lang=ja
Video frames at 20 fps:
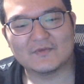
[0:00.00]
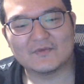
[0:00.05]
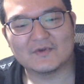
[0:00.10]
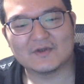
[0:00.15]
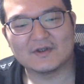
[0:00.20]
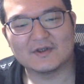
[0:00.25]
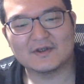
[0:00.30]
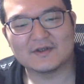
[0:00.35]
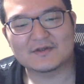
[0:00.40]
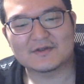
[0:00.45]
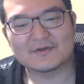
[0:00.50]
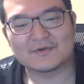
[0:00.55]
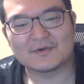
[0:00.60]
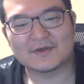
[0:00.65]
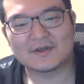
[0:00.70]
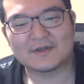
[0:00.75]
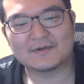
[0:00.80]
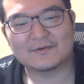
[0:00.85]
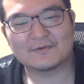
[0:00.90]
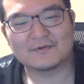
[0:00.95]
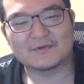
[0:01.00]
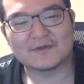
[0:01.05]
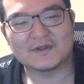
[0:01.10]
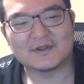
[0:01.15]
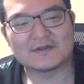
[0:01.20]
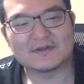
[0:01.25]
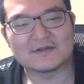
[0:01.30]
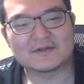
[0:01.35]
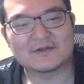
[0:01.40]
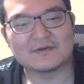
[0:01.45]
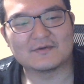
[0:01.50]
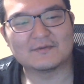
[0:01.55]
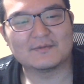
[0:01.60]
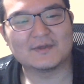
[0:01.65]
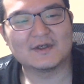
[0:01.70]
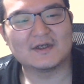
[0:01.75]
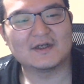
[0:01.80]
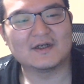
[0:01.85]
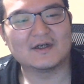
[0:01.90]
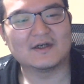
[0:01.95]
で、それがこの日なんですけど、
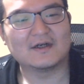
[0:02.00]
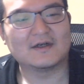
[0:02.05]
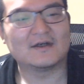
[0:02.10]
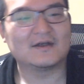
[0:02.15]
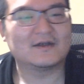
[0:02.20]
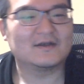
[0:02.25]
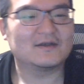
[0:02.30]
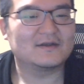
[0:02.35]
まあ、